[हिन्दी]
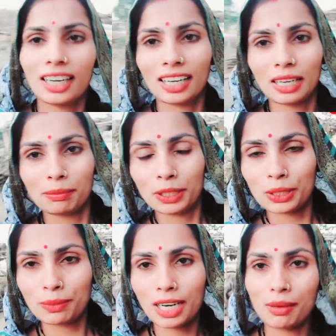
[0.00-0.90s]
क्या करें
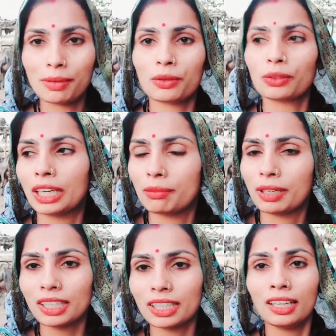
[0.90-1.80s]
वीडियो बनावे को टाइम
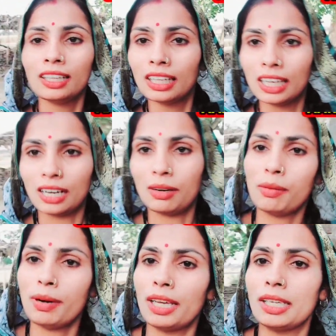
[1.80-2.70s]
नहीं है और
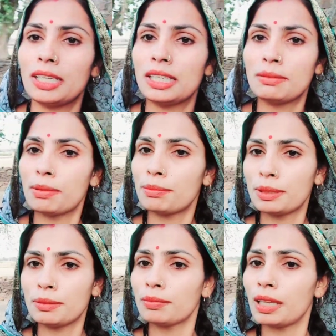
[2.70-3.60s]
हमारी
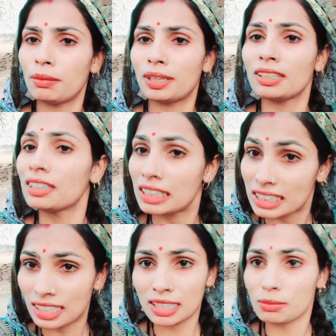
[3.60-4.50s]
मम्मी लवर
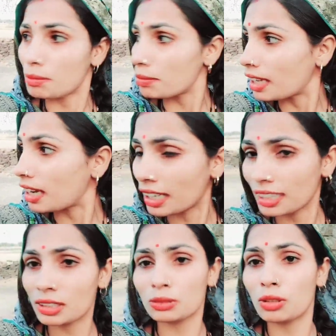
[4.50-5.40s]
सास मम्मी आ
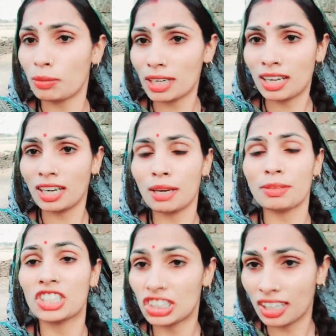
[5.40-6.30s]
गई हैं सोना बनाने
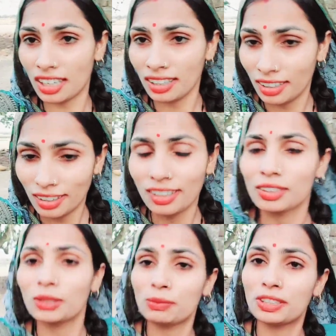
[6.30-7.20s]
हमें चाय
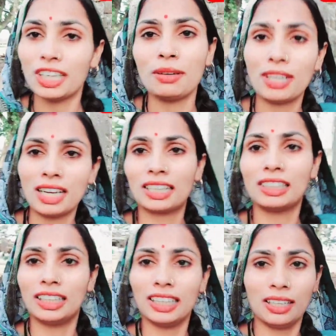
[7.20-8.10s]
तो चाय बना के
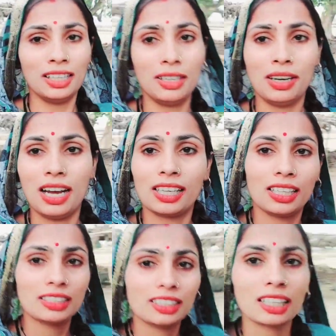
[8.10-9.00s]
दे दें
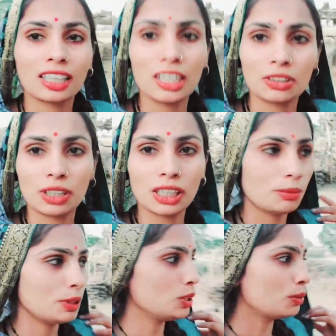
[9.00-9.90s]
आगे की जानकारी तो
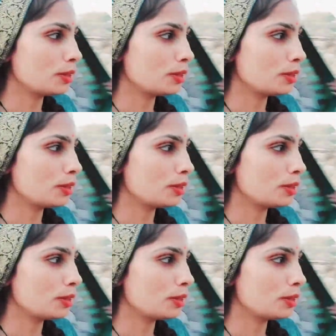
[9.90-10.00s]
अगली वीडियो में